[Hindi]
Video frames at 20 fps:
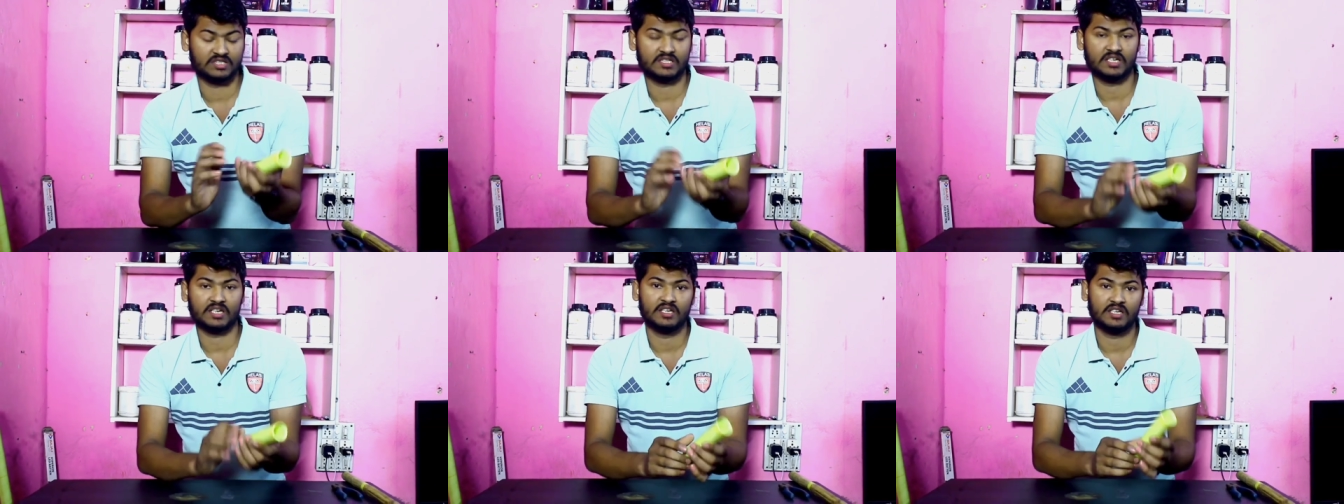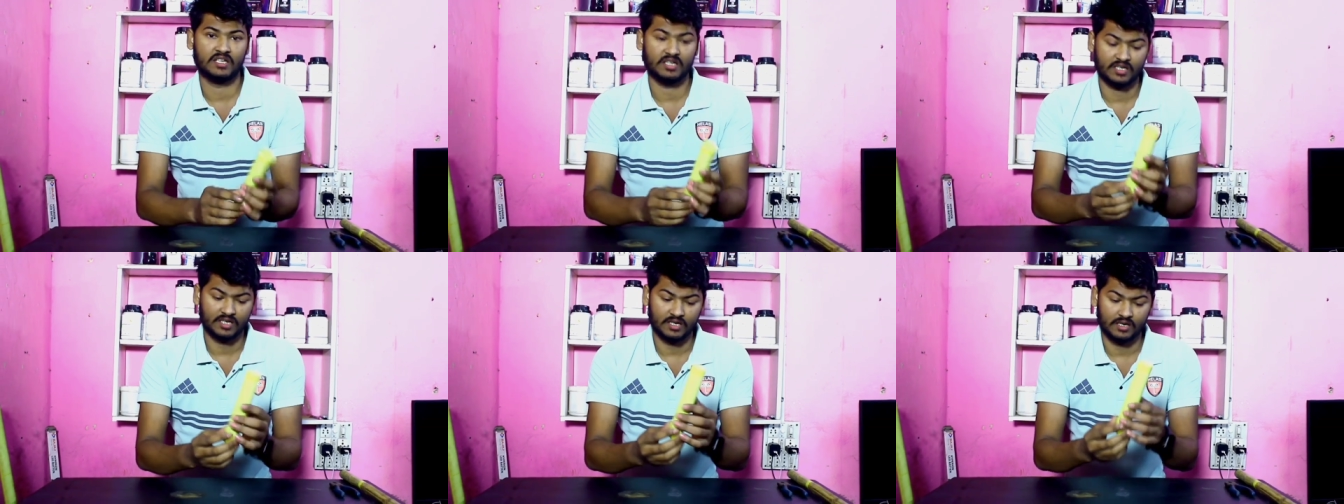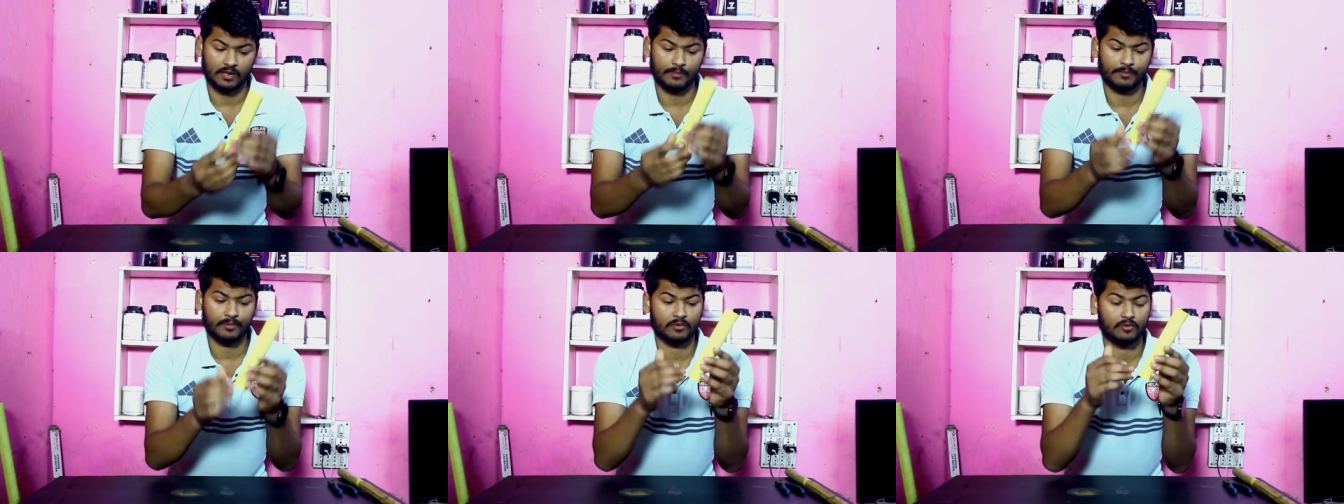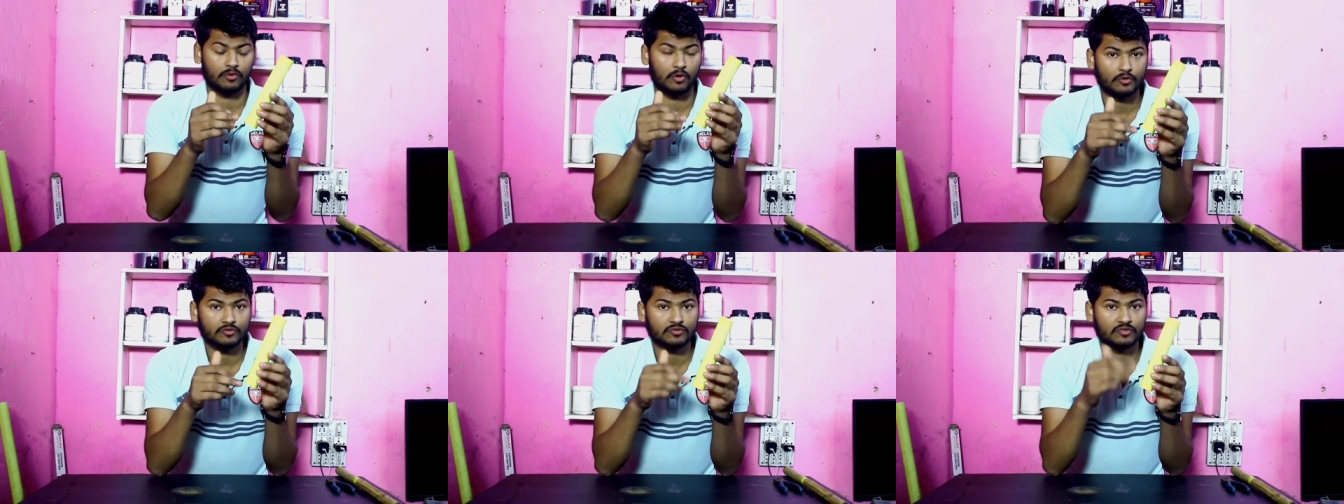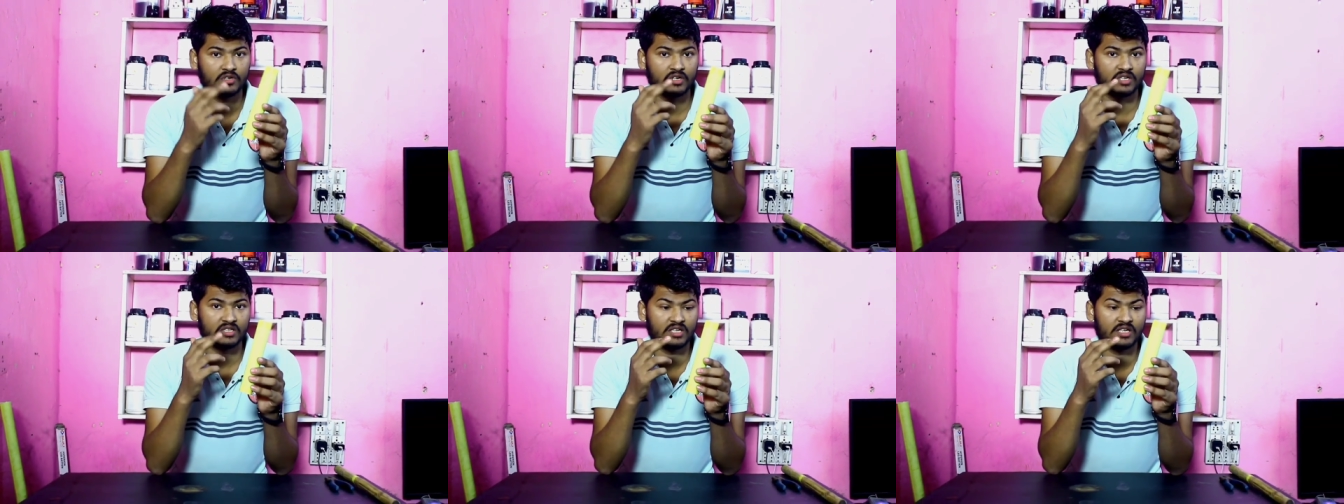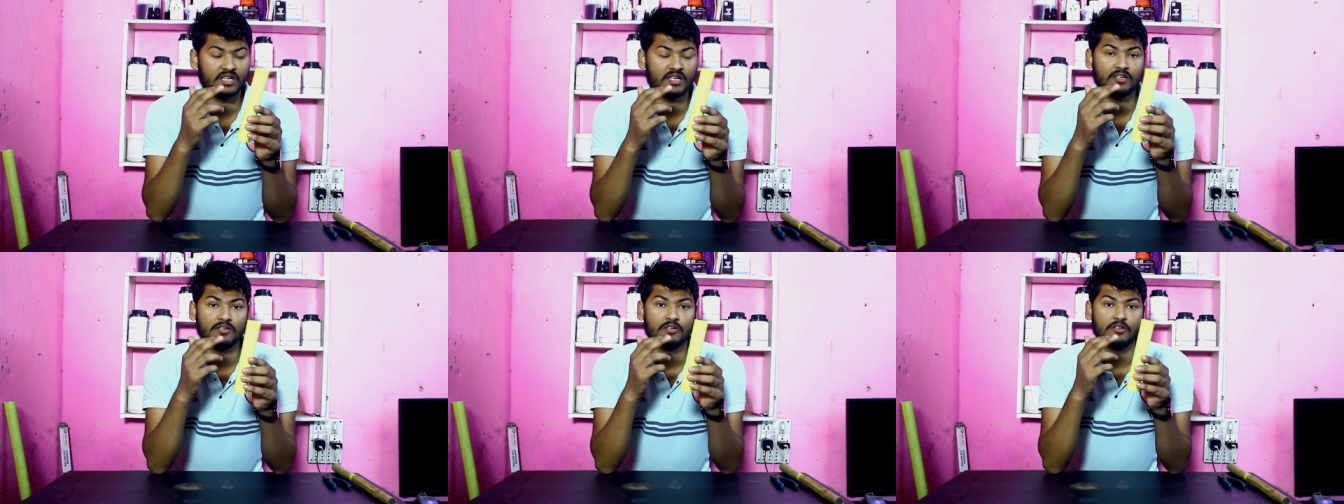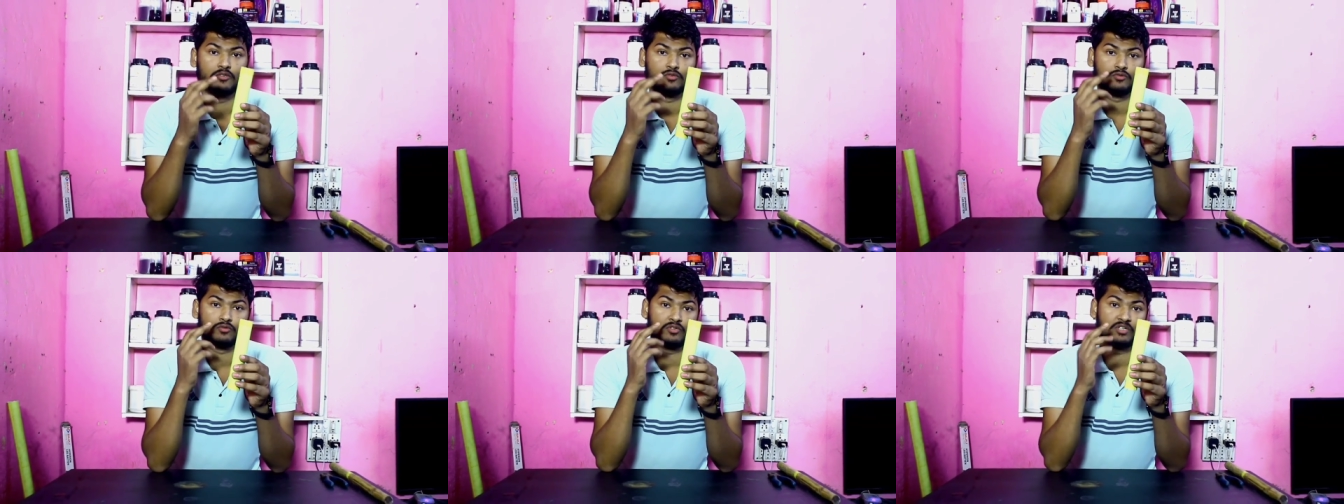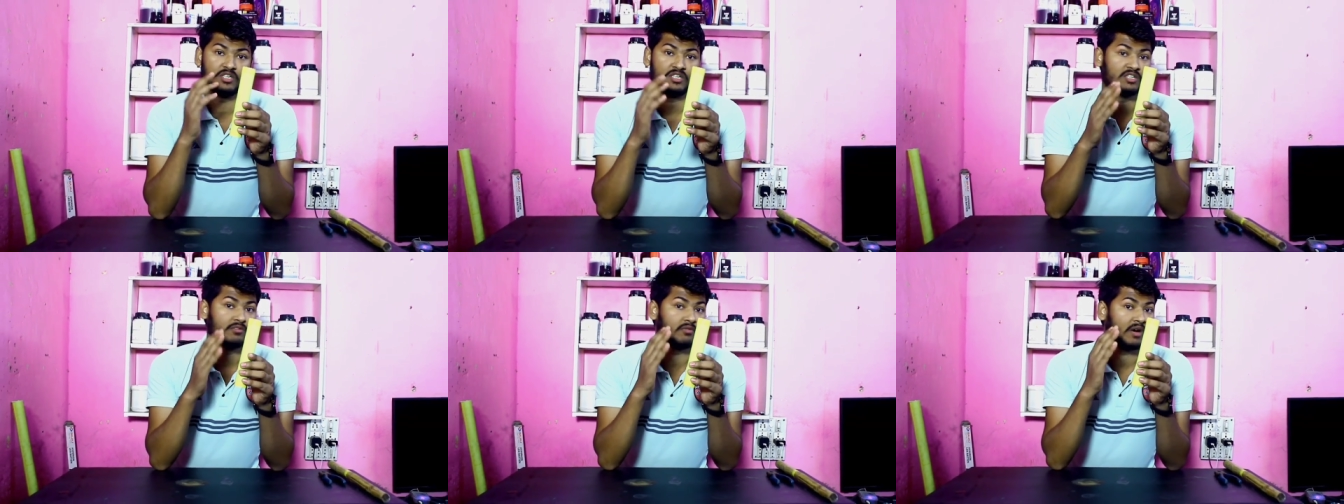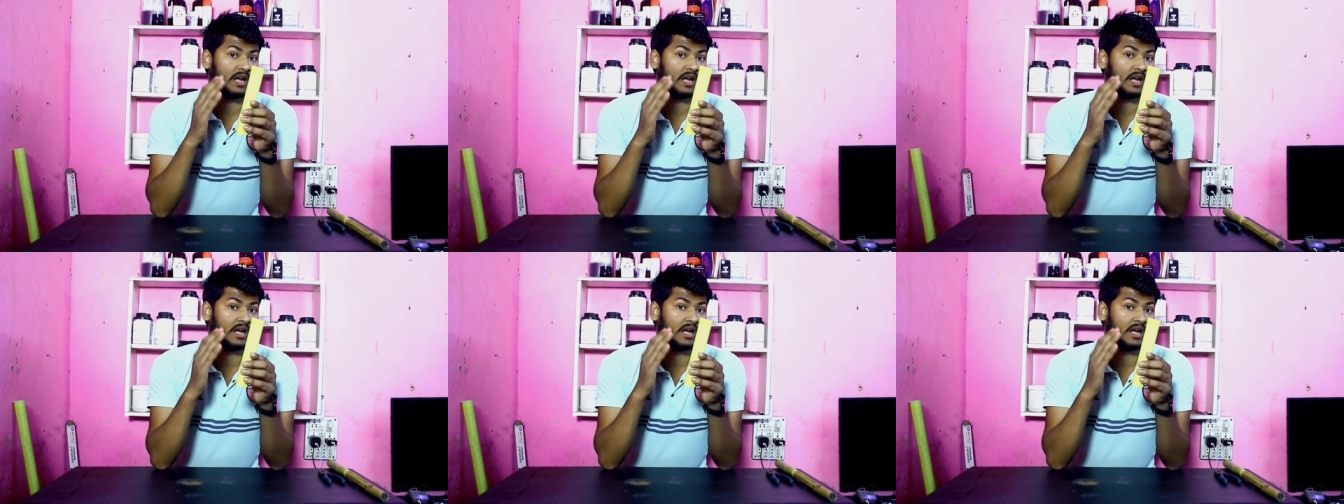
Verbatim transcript: जैसा कि ये आप लॉन्च करते हैं तो ये